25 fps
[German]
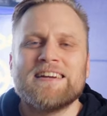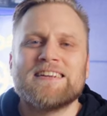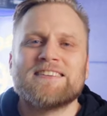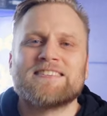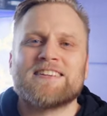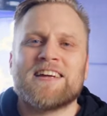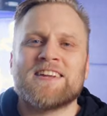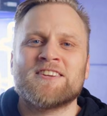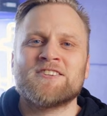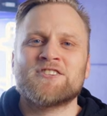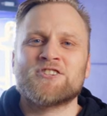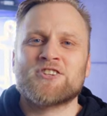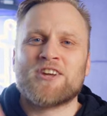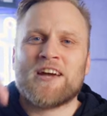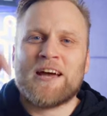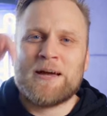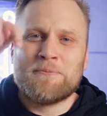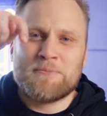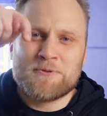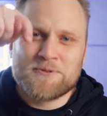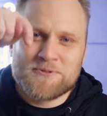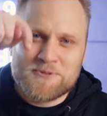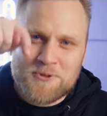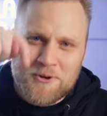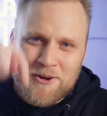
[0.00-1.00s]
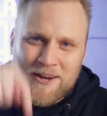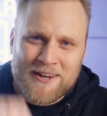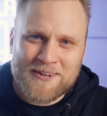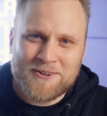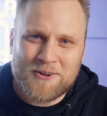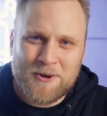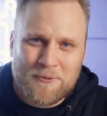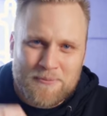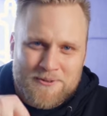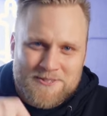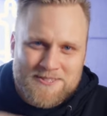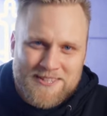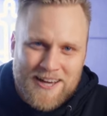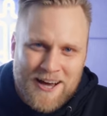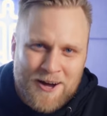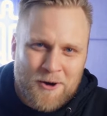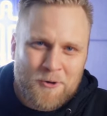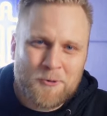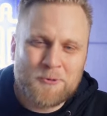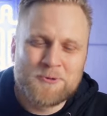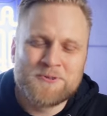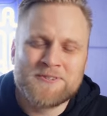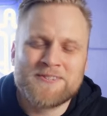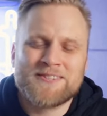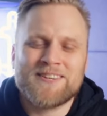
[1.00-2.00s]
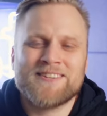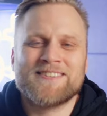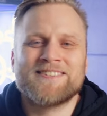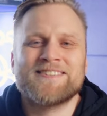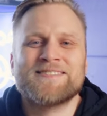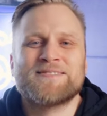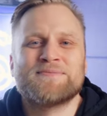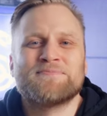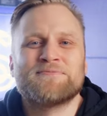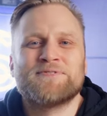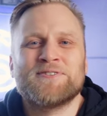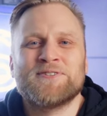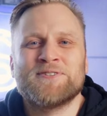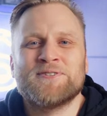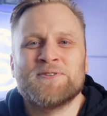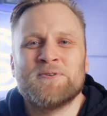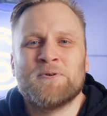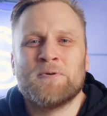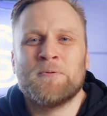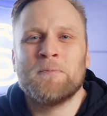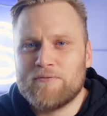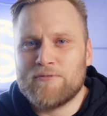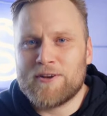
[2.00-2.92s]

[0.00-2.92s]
dann schreib uns doch einen Kommentar unter diesem Video.